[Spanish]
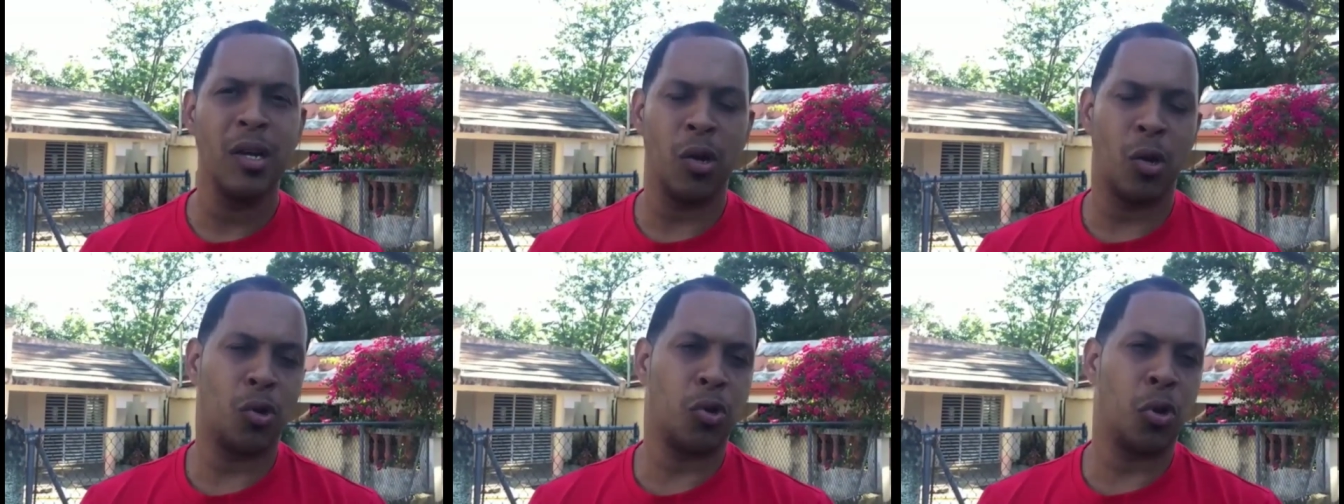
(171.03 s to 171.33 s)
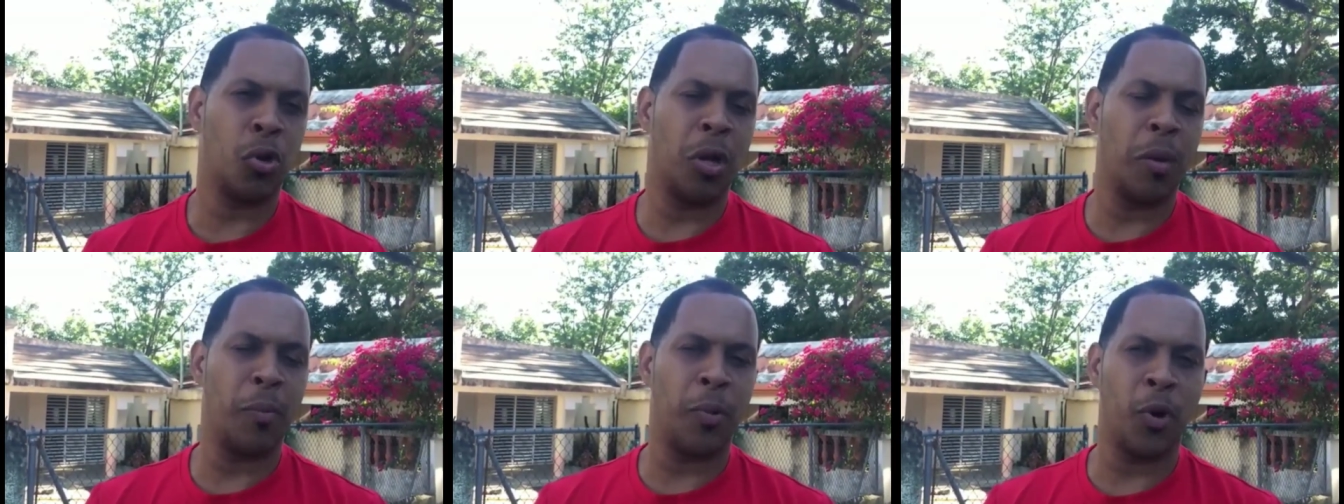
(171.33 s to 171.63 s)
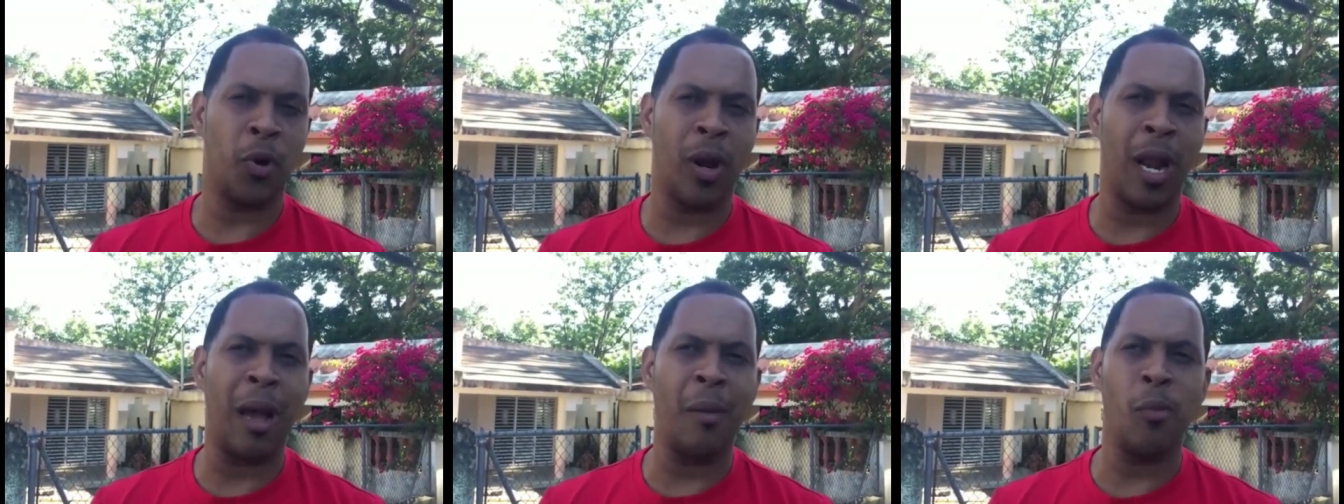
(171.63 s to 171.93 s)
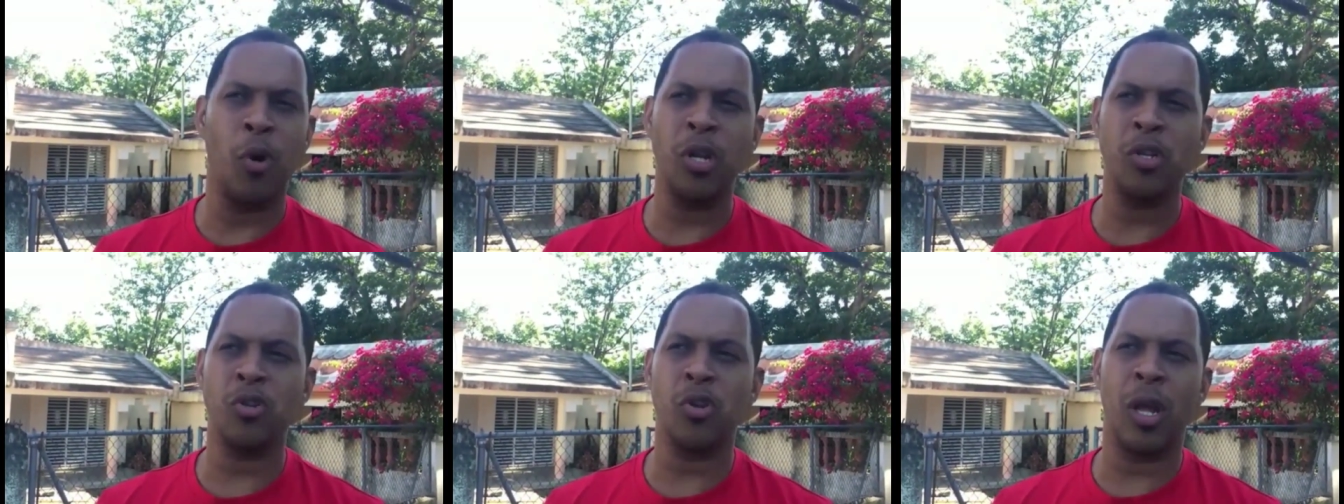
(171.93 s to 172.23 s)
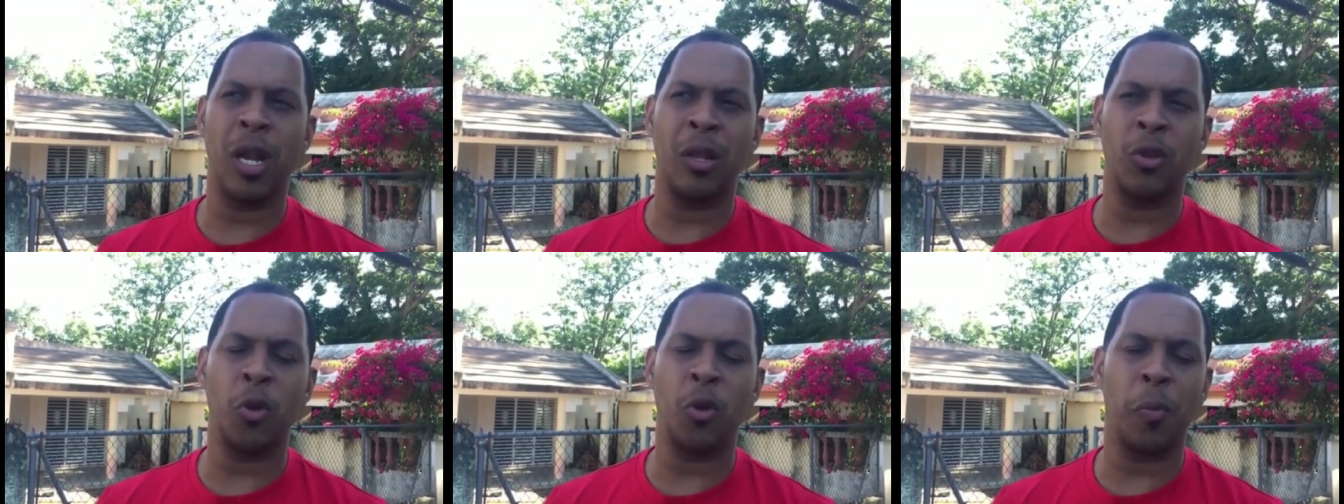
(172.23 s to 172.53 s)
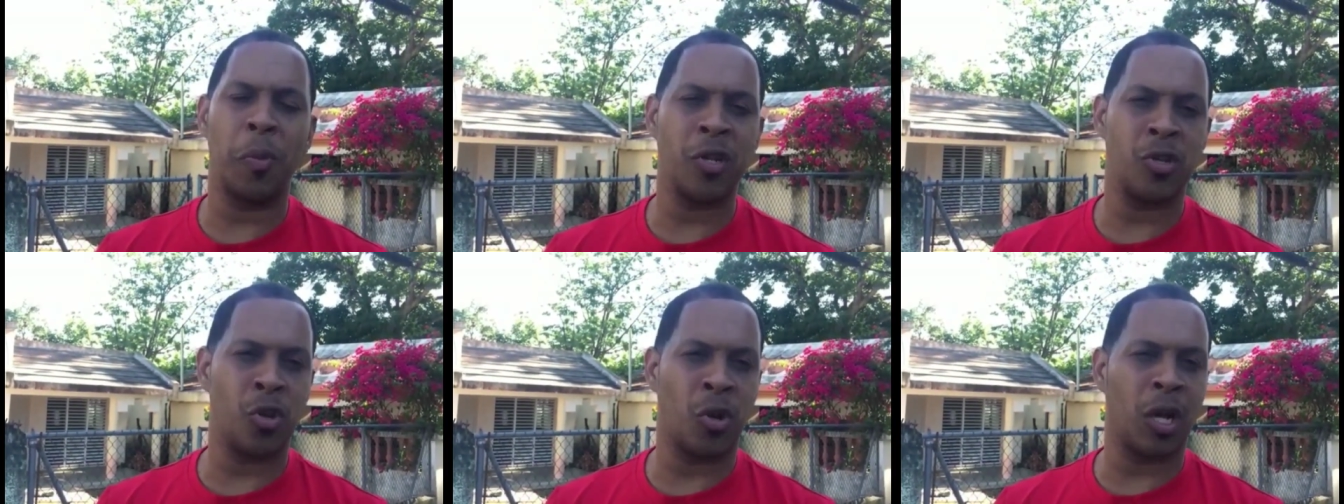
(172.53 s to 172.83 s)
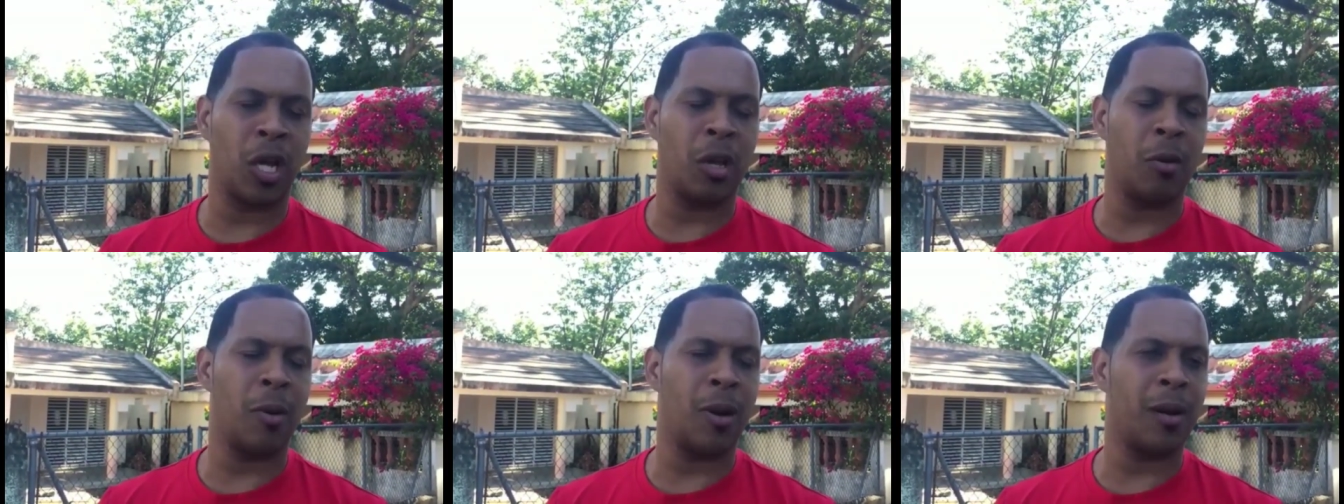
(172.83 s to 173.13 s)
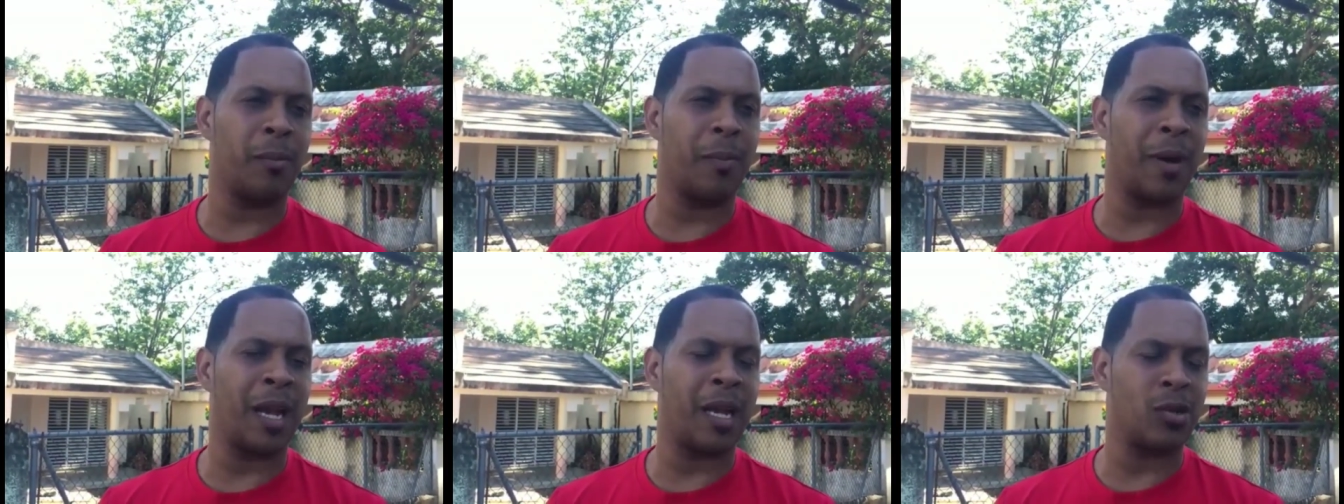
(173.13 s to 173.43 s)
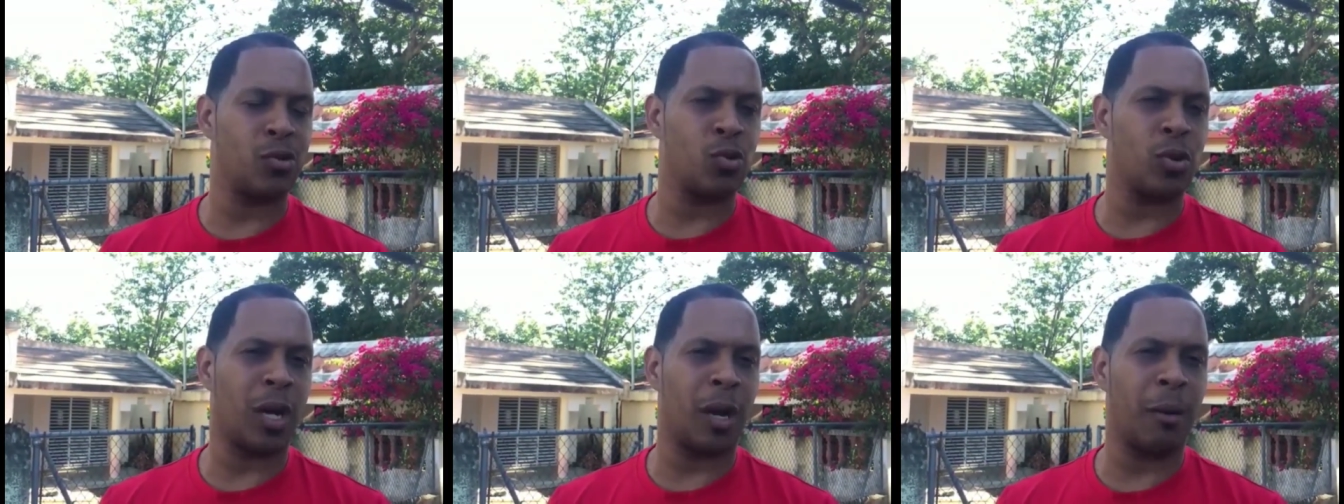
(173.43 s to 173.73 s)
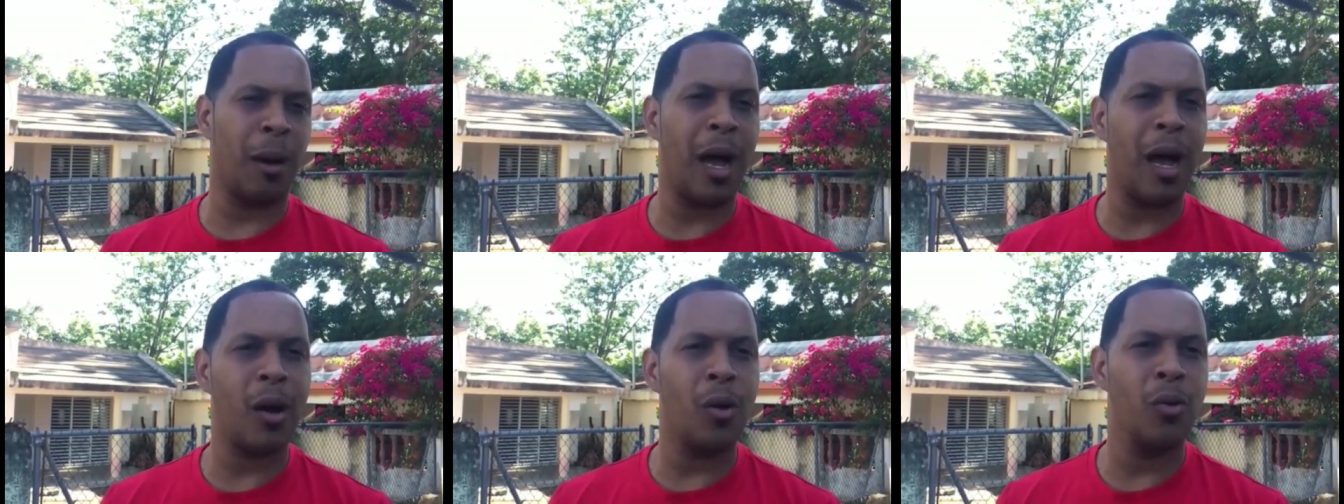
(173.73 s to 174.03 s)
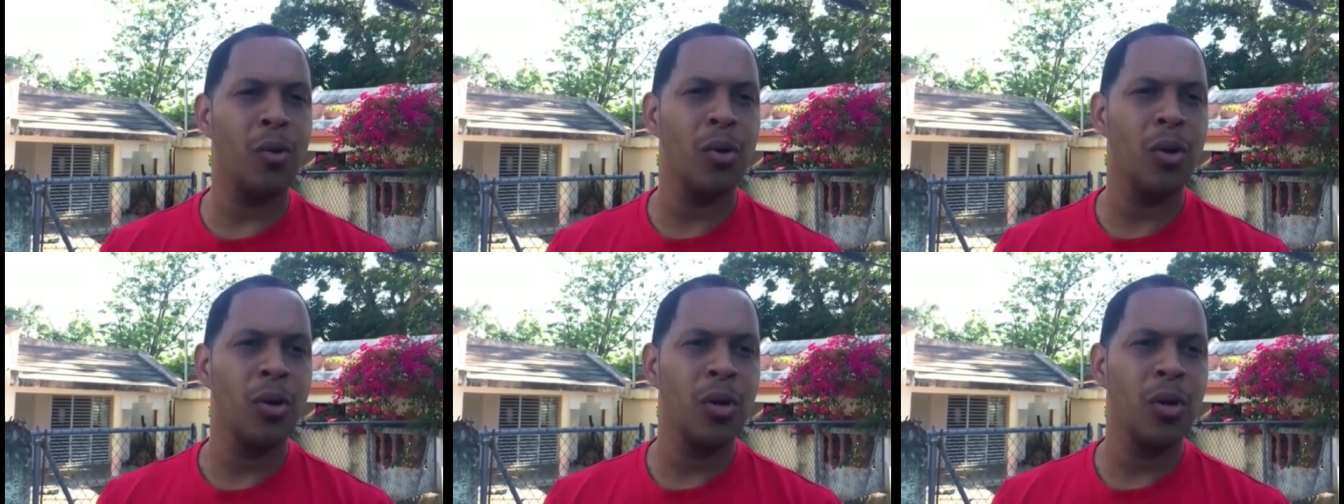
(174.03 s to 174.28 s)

Nosotros programa eso, eran dos personas que iban para su trabajo,